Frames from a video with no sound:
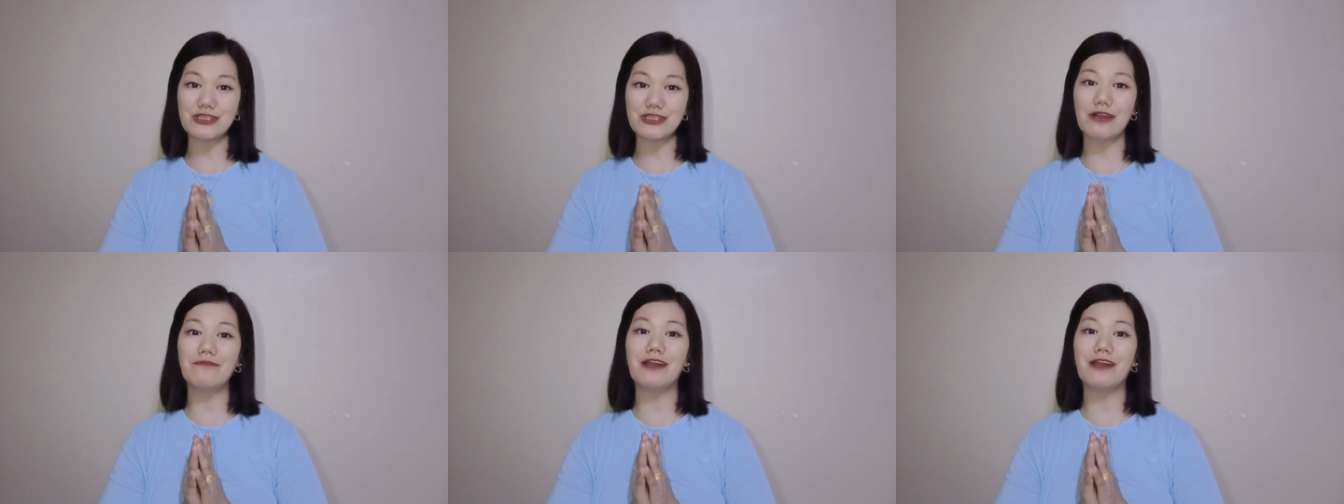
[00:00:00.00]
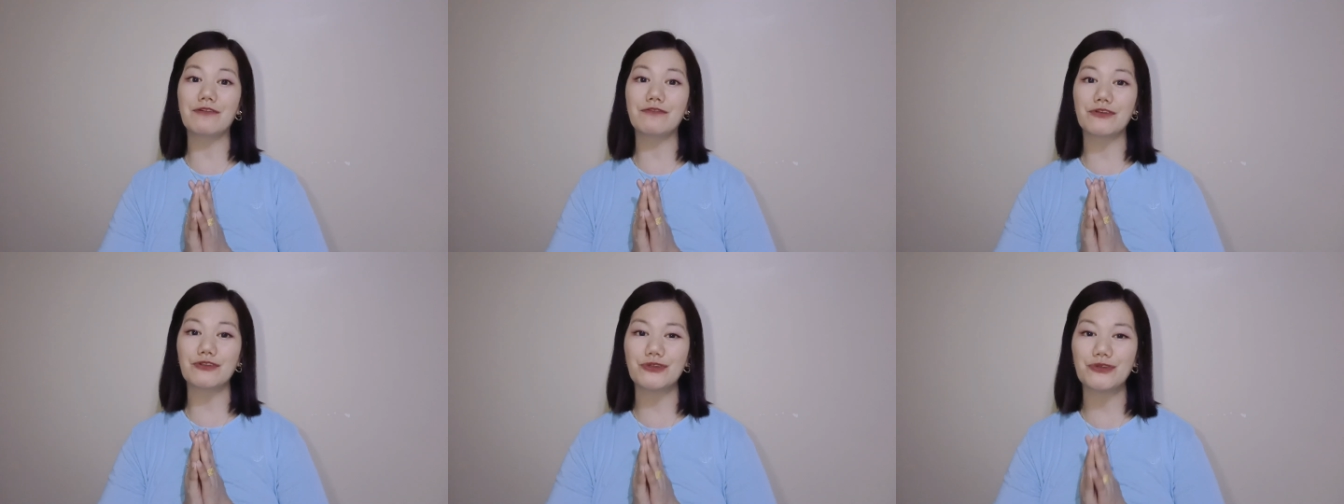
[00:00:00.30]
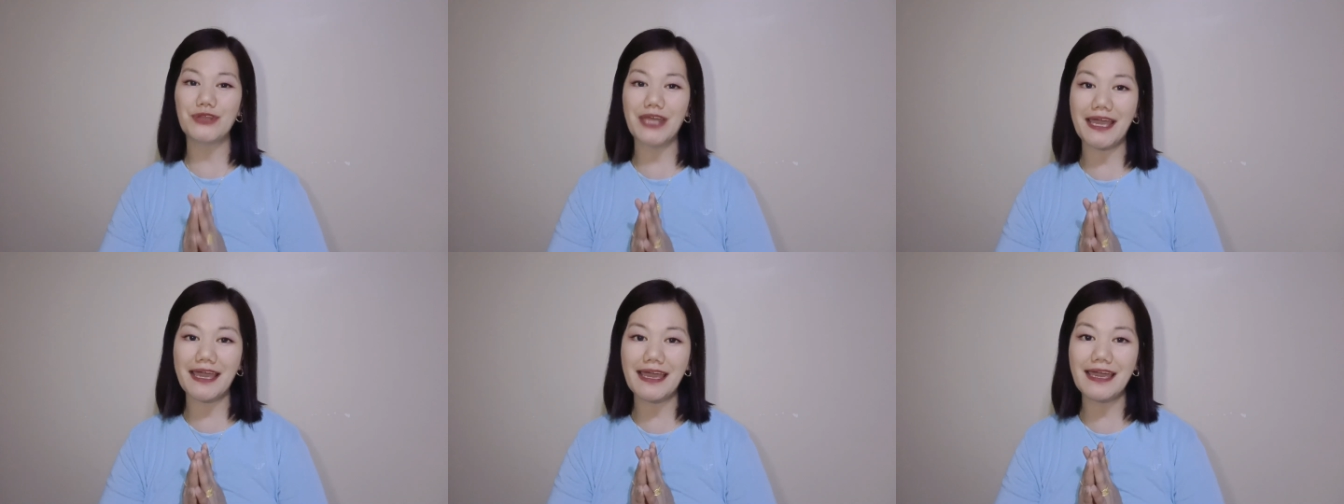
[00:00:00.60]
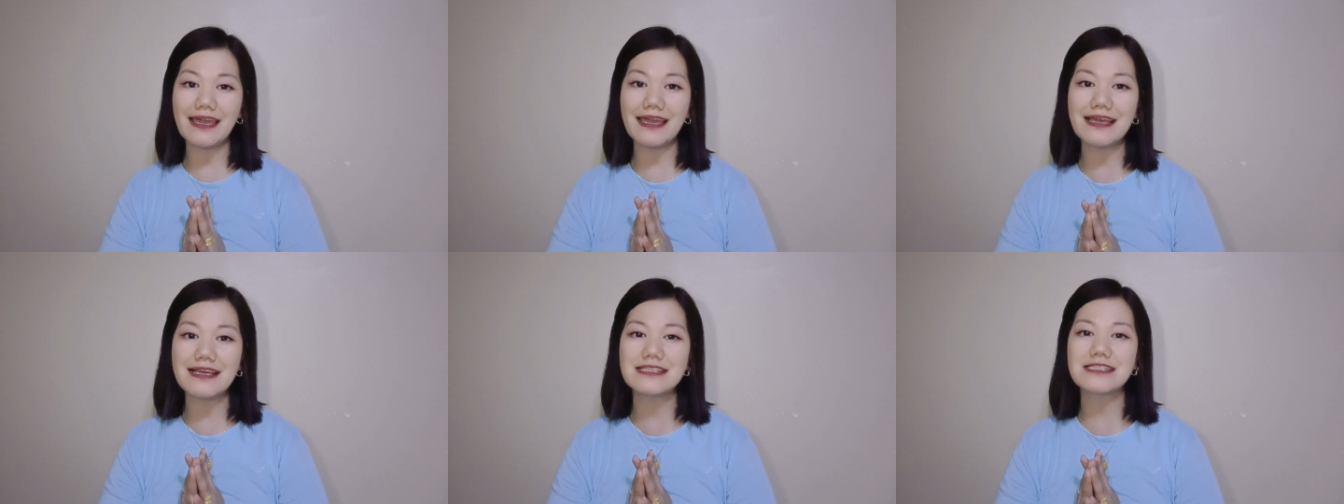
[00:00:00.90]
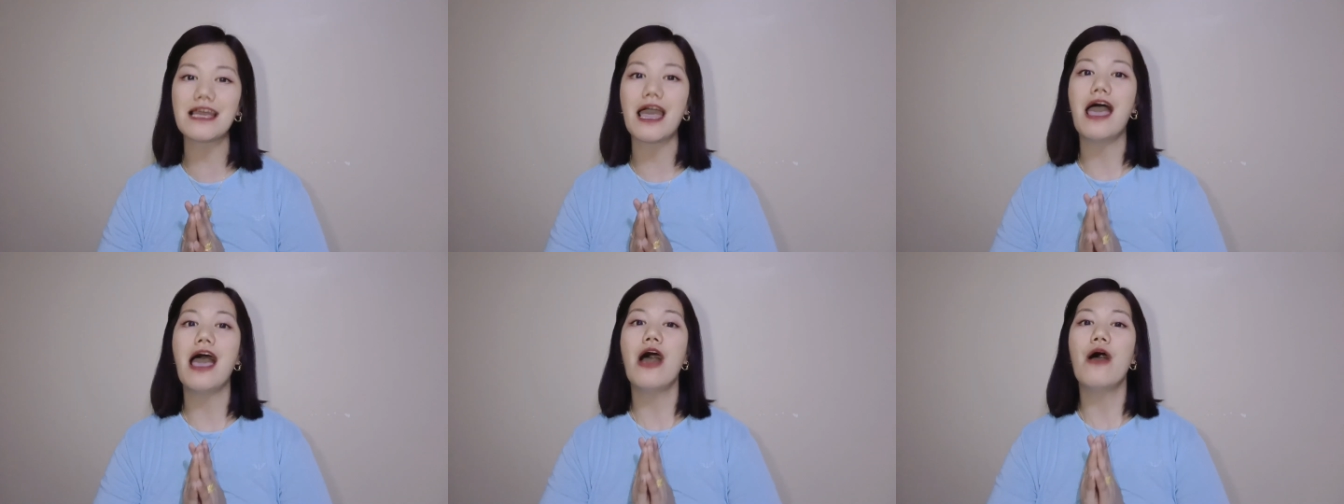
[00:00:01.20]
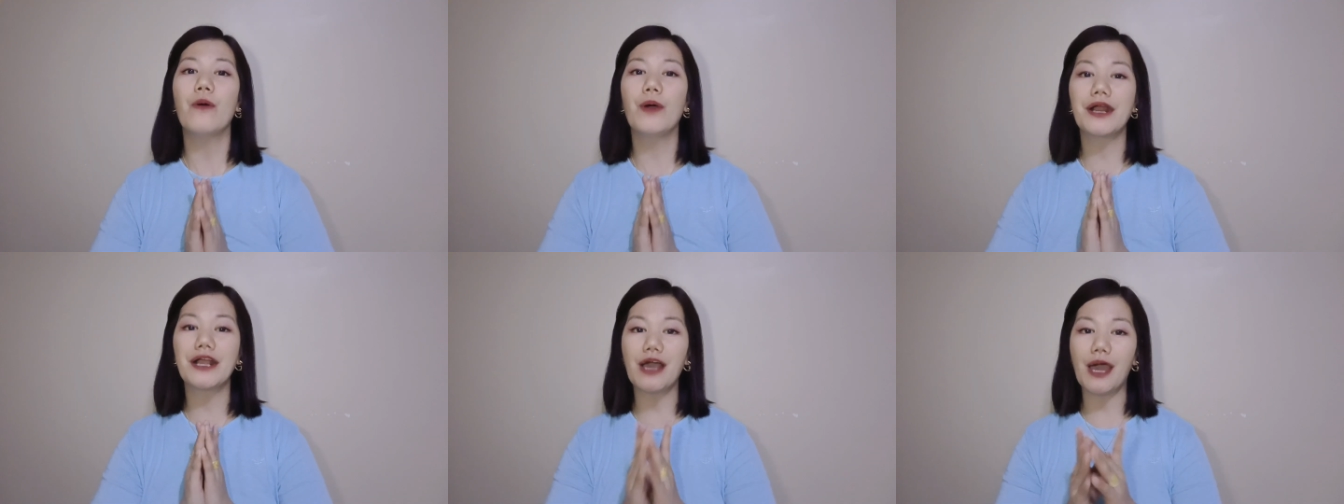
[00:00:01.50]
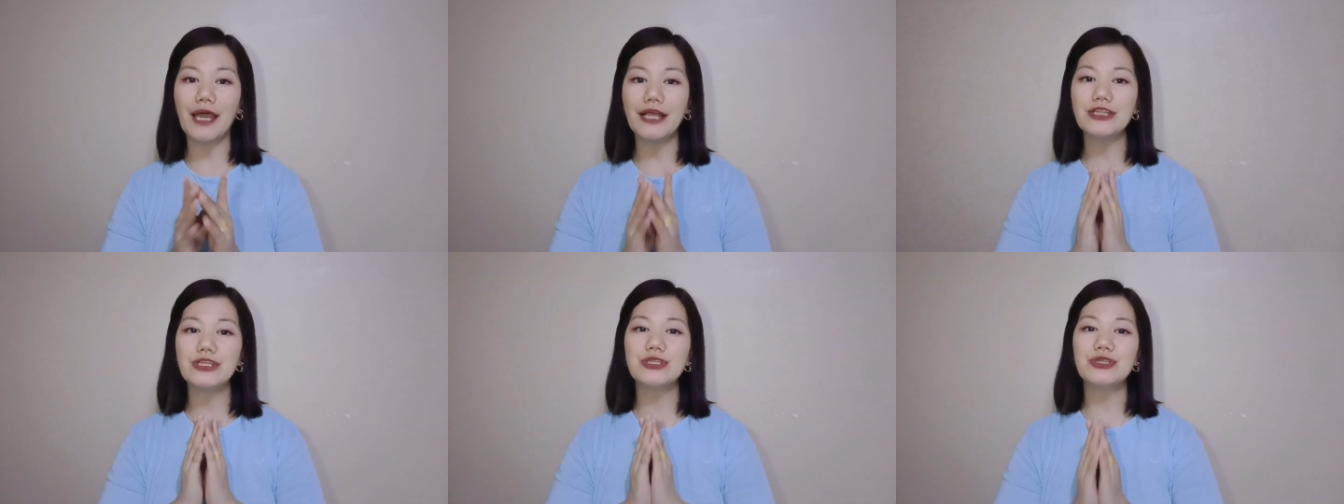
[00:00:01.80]
So our vlog for today is we're
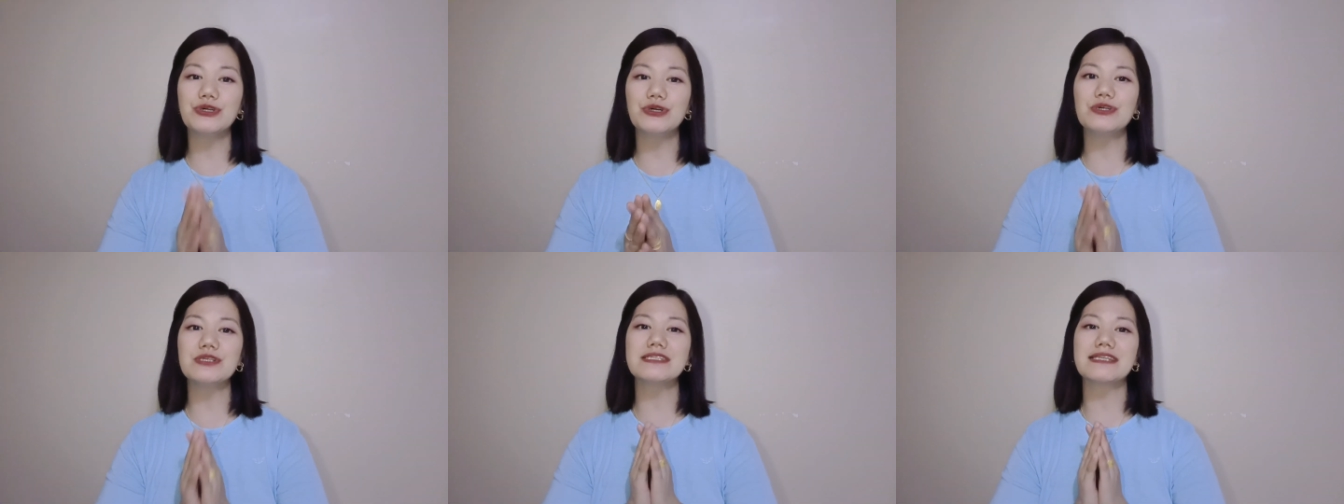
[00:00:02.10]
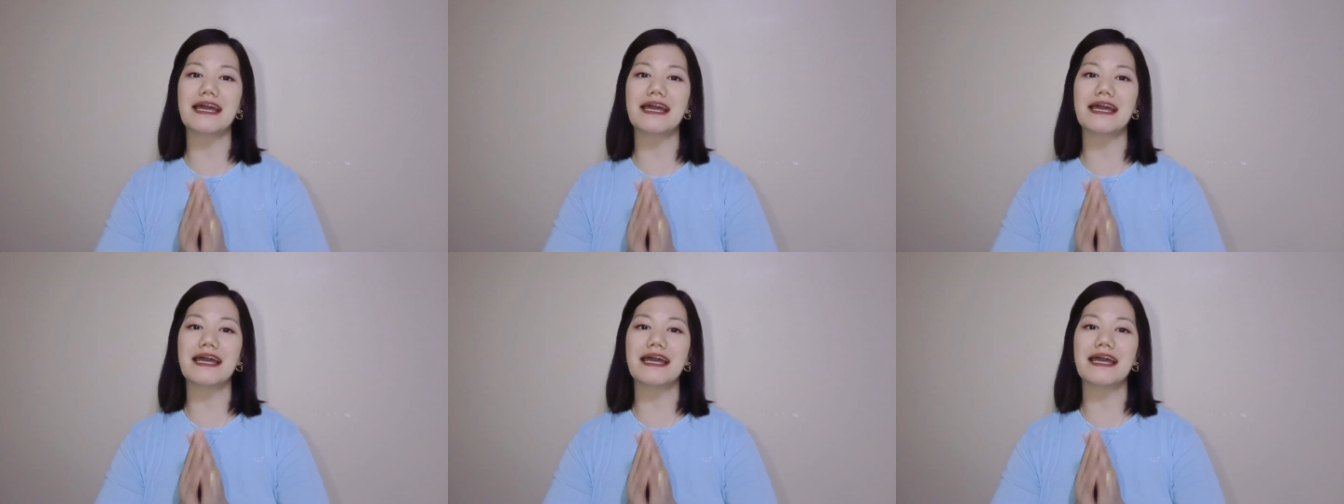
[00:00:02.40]
going to do